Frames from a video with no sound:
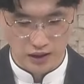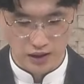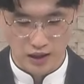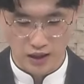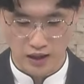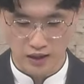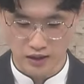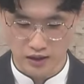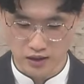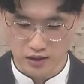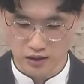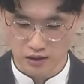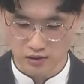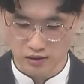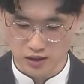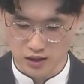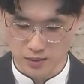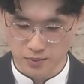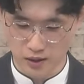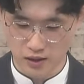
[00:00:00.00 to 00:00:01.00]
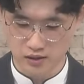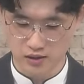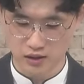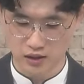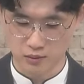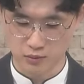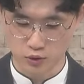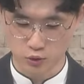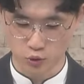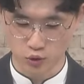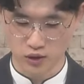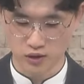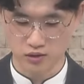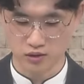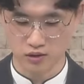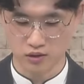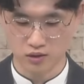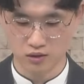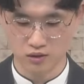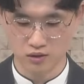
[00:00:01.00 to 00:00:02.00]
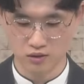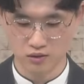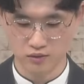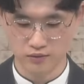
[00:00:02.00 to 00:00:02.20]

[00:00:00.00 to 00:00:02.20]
하나님께서 이방 사람을 통해서